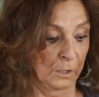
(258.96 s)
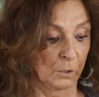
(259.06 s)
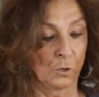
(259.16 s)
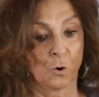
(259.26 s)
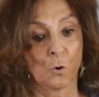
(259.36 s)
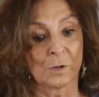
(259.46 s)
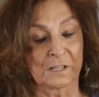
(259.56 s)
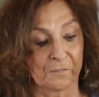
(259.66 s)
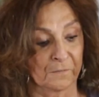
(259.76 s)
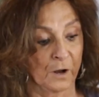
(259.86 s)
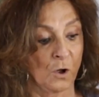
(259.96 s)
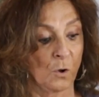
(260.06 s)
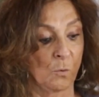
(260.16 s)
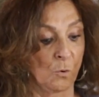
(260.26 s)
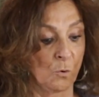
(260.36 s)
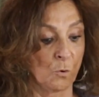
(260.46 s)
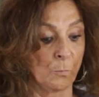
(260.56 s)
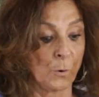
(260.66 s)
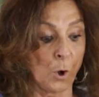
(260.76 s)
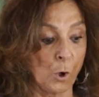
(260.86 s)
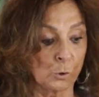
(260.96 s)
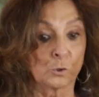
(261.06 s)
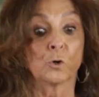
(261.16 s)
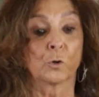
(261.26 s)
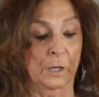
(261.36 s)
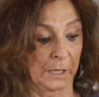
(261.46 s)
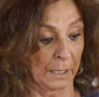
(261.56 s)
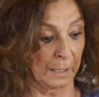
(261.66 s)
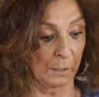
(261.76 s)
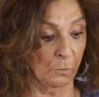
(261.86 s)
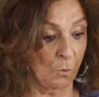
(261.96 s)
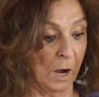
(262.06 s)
é, ou o açafrão, ou o brodo, que é o